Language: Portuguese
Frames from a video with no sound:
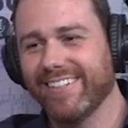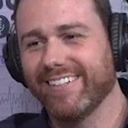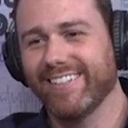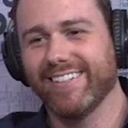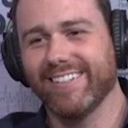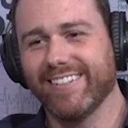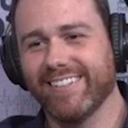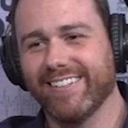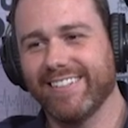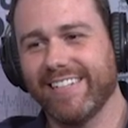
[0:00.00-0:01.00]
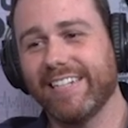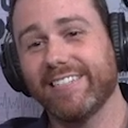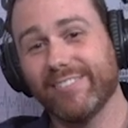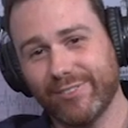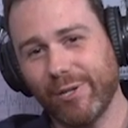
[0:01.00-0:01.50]
Uh,
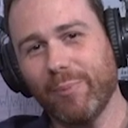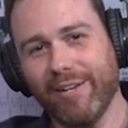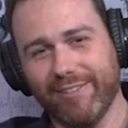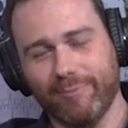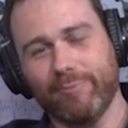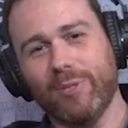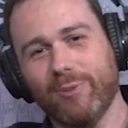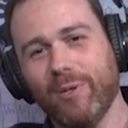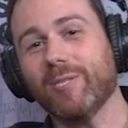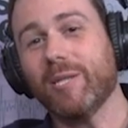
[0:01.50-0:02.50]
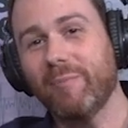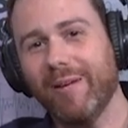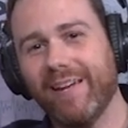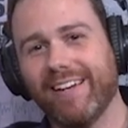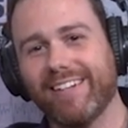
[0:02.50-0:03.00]
ele só para o pessoal
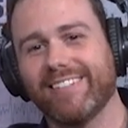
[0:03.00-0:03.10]
saber,